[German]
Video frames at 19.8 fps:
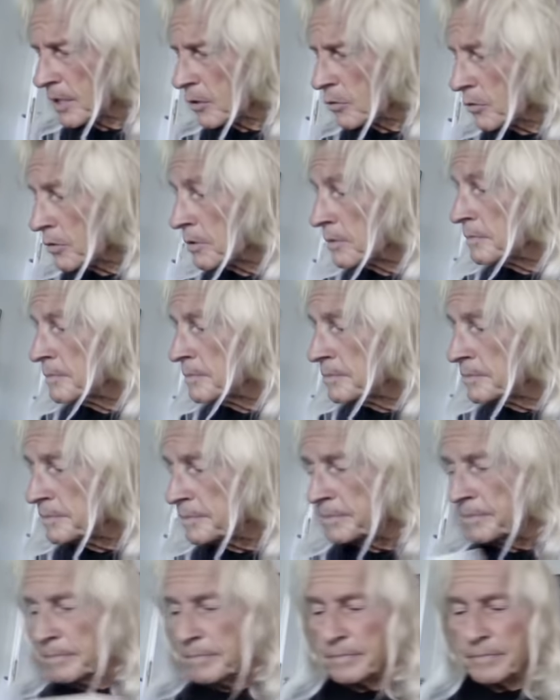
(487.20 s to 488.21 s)
Na gut.
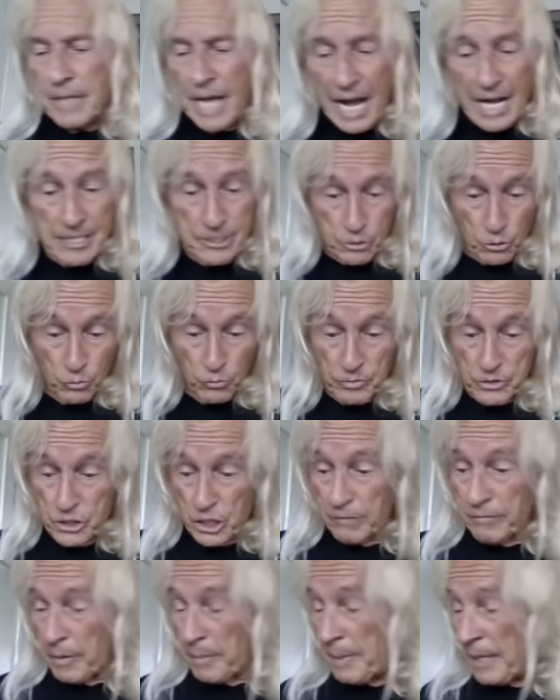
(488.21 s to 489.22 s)
Also,
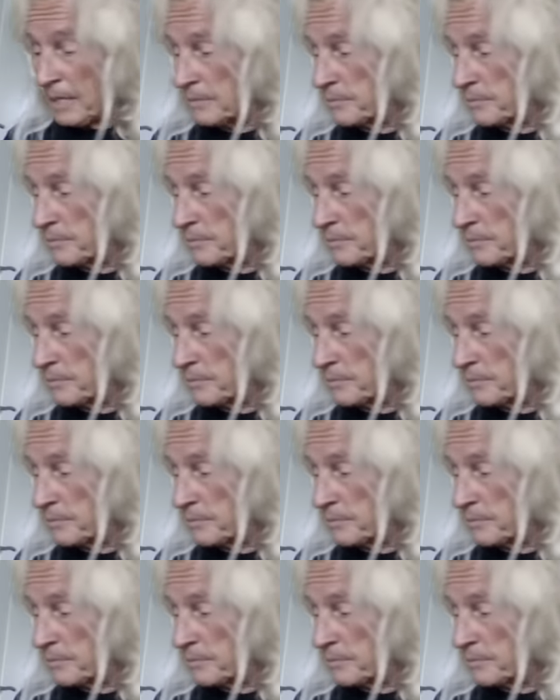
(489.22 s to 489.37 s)
schauen wir